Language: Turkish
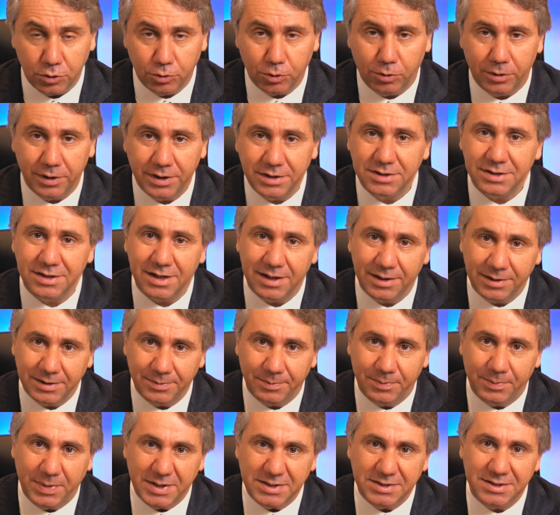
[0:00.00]
Dolayısıyla
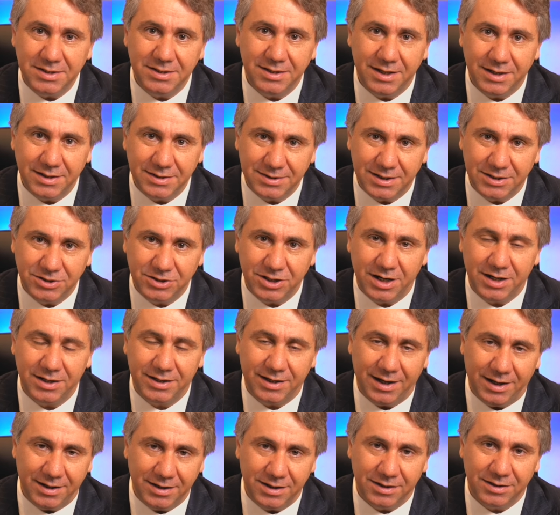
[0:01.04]
besinleri
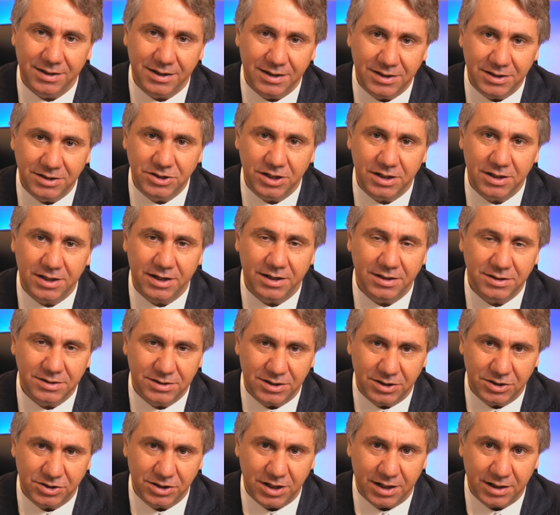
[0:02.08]
seçerken ya da yiyeceklerini
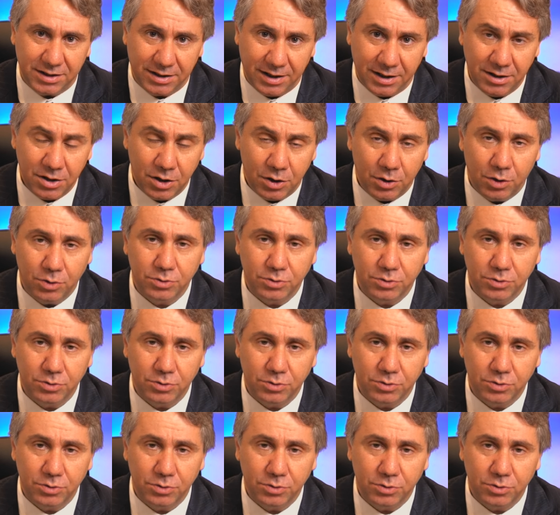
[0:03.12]
seçerken